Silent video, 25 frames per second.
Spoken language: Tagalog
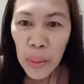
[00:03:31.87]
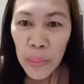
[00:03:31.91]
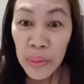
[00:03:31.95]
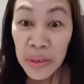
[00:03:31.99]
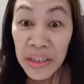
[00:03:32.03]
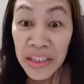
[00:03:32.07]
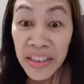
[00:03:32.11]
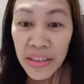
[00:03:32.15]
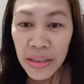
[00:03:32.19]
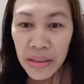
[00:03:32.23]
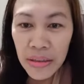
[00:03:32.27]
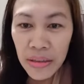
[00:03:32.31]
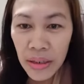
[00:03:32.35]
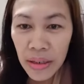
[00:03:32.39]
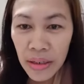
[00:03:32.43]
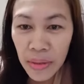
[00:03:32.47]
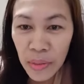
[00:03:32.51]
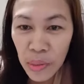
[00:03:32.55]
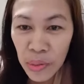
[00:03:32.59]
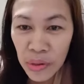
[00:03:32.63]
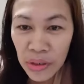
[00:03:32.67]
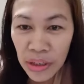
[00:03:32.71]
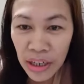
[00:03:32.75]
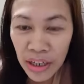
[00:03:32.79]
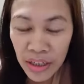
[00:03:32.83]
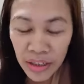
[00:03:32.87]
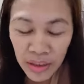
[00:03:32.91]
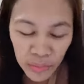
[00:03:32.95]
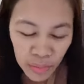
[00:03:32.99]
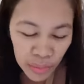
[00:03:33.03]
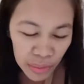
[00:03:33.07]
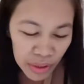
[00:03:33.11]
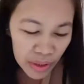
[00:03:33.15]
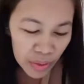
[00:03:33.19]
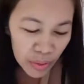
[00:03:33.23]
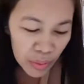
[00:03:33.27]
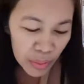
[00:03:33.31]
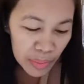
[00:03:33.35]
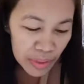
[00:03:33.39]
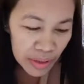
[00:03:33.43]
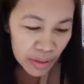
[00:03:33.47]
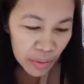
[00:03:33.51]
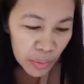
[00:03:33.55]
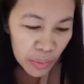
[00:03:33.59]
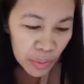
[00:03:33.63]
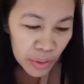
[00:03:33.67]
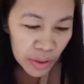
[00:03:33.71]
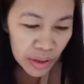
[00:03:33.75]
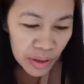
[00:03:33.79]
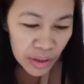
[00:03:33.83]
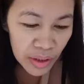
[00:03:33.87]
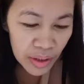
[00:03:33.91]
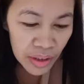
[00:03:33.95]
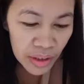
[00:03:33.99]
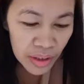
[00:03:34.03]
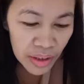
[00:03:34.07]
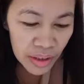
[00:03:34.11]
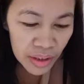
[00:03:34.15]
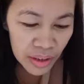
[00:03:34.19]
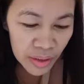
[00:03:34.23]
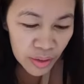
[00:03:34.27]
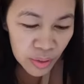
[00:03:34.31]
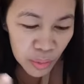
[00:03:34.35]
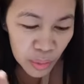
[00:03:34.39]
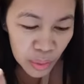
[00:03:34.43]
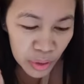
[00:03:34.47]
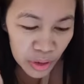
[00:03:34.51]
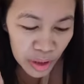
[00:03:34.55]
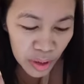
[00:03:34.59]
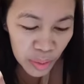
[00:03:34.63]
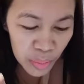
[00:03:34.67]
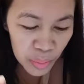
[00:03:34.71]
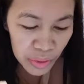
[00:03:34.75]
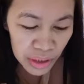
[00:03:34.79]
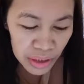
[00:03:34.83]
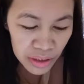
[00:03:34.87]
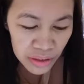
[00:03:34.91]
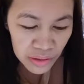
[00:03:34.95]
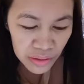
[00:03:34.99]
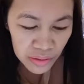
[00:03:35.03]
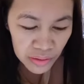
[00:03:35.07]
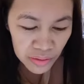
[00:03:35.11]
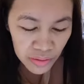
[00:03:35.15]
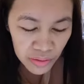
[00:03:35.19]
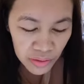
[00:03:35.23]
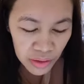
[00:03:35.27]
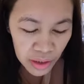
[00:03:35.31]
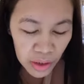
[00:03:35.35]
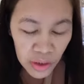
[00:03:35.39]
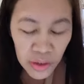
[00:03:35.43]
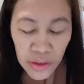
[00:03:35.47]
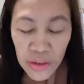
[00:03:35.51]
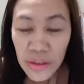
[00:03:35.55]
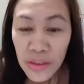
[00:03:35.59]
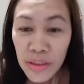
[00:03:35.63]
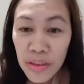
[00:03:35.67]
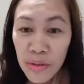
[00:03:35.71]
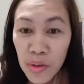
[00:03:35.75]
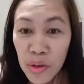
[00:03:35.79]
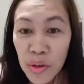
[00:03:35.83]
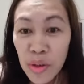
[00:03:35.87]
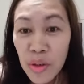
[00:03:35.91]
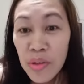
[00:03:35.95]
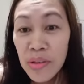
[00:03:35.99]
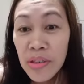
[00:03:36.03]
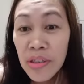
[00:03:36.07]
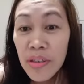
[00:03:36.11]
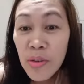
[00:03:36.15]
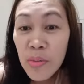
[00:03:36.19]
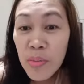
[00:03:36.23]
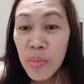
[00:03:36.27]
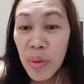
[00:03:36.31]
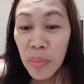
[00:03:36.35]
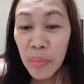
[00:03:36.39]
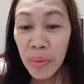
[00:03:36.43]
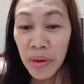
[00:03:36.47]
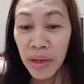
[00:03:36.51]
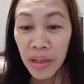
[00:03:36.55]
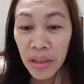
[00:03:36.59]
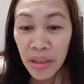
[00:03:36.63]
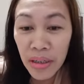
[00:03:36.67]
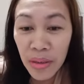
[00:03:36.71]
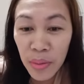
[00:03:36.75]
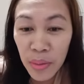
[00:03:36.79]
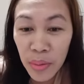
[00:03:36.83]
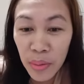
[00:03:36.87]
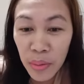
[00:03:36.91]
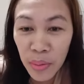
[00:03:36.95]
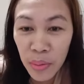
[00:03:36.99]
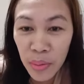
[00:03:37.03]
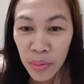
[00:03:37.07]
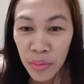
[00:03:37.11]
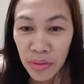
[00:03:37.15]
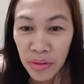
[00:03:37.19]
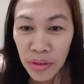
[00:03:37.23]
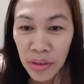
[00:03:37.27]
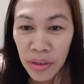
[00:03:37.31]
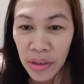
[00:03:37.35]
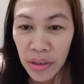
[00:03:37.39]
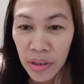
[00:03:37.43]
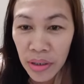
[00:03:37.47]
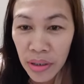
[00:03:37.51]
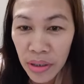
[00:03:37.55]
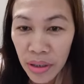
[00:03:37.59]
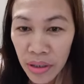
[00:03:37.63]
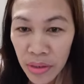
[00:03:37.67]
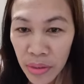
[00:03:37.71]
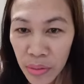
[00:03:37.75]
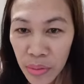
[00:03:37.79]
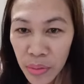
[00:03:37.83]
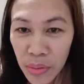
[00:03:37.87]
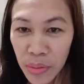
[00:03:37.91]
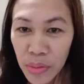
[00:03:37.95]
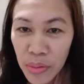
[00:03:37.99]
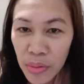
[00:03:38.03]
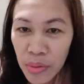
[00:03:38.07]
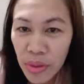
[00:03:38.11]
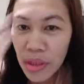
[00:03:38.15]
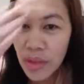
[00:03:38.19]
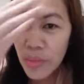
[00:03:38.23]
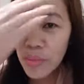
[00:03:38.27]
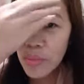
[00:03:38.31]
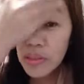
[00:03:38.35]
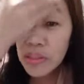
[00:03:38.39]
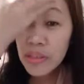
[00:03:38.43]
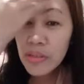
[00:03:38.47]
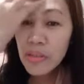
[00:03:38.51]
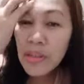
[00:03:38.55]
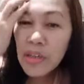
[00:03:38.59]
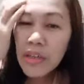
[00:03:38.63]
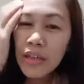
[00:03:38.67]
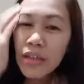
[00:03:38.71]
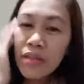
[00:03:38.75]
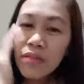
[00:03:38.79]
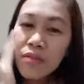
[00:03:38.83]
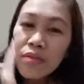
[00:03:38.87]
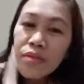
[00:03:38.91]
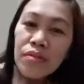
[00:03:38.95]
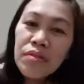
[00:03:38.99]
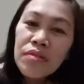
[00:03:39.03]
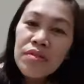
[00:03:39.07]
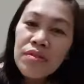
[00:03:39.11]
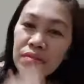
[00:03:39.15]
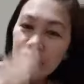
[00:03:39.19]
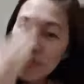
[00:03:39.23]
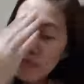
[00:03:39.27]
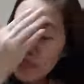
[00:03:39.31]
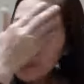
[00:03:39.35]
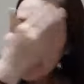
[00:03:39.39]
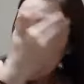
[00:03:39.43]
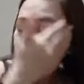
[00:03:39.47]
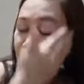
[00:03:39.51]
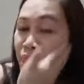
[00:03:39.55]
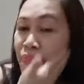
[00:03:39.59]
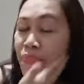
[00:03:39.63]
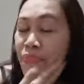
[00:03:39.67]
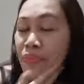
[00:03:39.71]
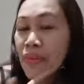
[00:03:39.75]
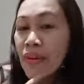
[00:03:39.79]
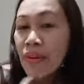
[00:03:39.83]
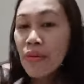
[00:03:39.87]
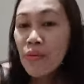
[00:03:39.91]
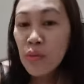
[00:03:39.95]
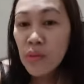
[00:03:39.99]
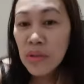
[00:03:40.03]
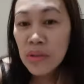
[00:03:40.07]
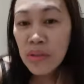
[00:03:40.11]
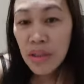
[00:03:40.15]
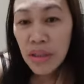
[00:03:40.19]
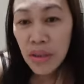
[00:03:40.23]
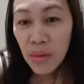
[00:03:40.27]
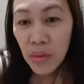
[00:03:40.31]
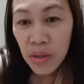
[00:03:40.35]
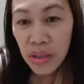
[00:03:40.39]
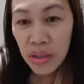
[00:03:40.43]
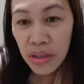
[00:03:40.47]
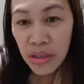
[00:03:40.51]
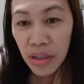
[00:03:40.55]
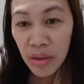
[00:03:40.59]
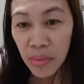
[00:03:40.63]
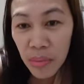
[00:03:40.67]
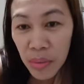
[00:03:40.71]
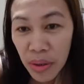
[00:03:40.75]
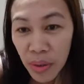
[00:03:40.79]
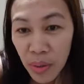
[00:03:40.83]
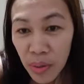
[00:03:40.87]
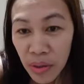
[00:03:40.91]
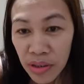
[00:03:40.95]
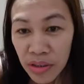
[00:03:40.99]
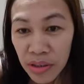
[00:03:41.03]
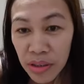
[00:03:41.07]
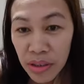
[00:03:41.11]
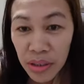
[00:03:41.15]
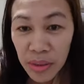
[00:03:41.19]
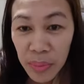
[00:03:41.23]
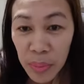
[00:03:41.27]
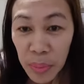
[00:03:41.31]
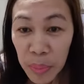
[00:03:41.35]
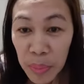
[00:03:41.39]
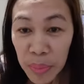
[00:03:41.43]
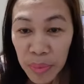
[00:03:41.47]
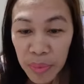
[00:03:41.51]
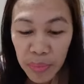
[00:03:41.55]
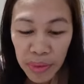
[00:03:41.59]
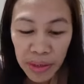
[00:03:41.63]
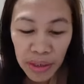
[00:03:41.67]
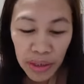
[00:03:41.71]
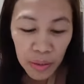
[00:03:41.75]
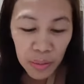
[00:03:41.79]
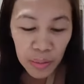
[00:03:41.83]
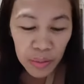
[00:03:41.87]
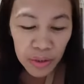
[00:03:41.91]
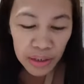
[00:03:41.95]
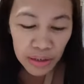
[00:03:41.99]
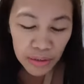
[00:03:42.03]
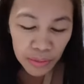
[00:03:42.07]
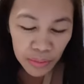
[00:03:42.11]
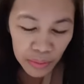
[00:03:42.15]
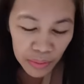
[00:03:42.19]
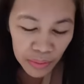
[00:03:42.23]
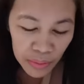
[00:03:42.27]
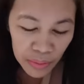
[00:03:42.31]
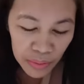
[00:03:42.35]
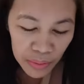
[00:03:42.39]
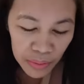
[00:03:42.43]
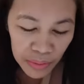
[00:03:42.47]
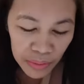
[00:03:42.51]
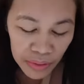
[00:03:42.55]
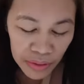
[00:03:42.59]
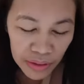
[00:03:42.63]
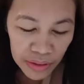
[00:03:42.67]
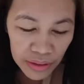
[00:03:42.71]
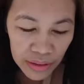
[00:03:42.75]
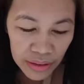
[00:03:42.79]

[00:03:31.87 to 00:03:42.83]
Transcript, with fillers: Mahita na lang kuglain be, wa man kuy. Wala man. Digud siya, digud pa baylo. Lano, grabe gid ay no. Wa tay kwarta ba, wag gid magpabaylo na to no.